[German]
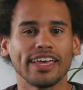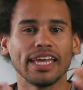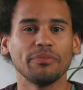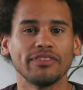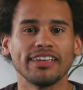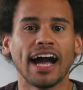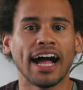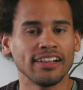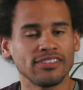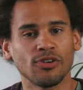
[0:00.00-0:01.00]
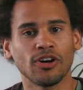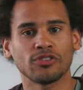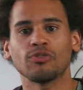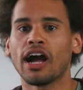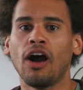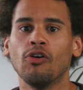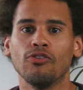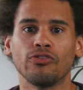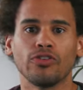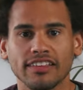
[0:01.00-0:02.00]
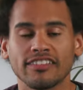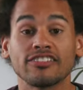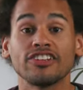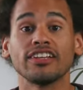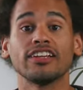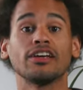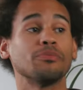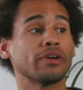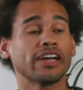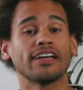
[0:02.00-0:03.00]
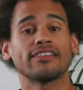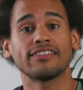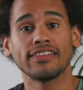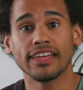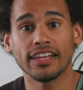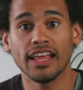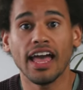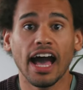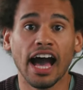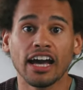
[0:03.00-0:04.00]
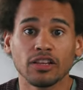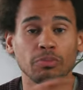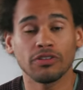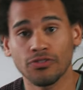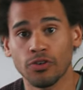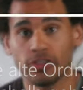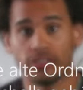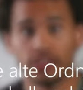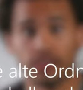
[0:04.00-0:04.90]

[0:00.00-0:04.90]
hebt die alte Ordnung auf. Das steht in Hebräer 10, 8 bis 14.